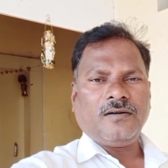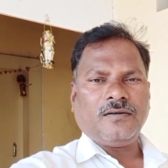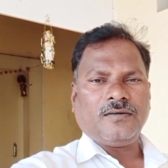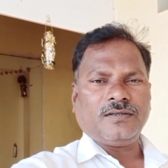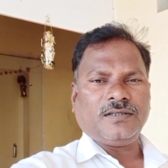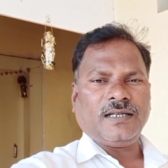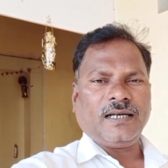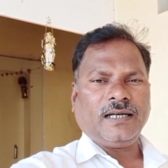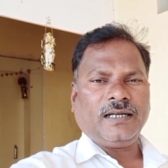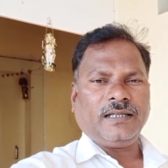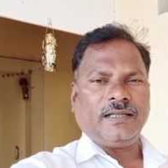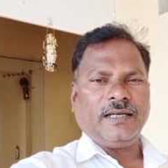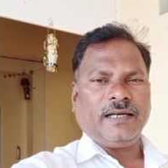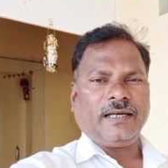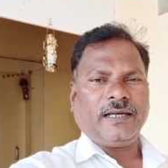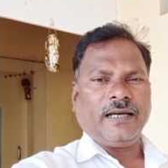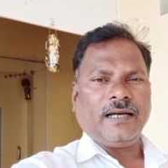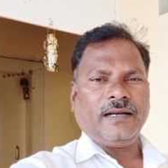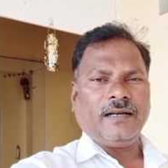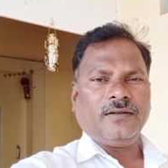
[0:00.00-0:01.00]
और जाके
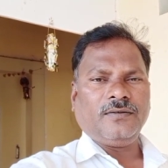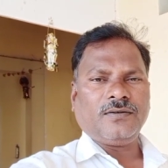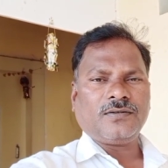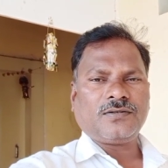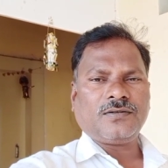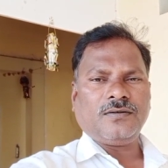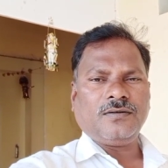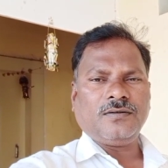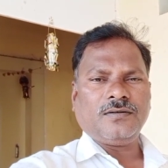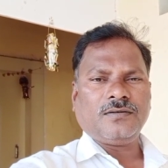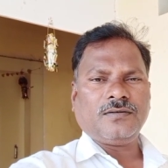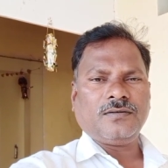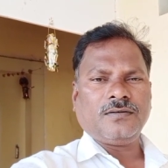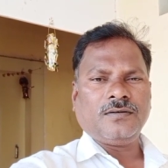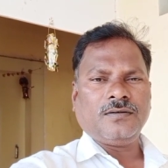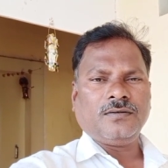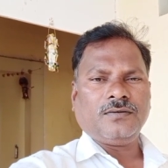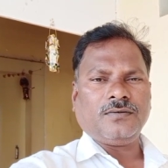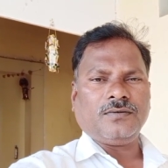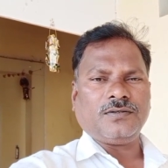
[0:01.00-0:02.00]
देख के आना है दोस्तों
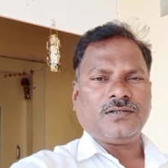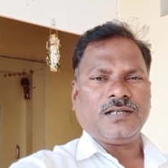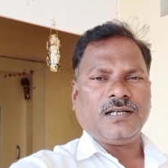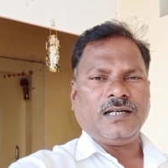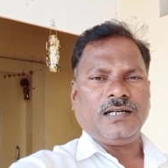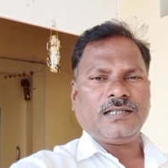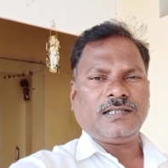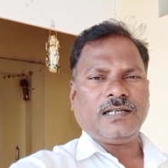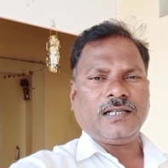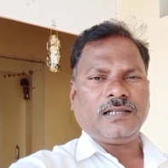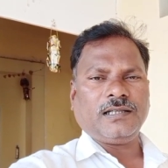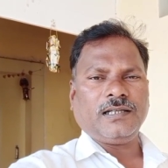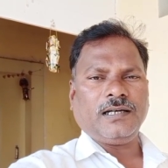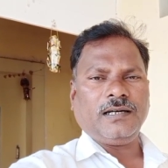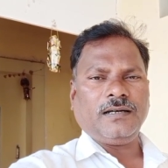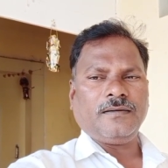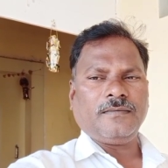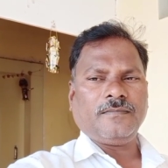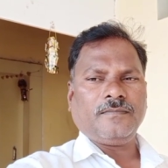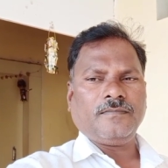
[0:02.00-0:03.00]
तो चलिए चलते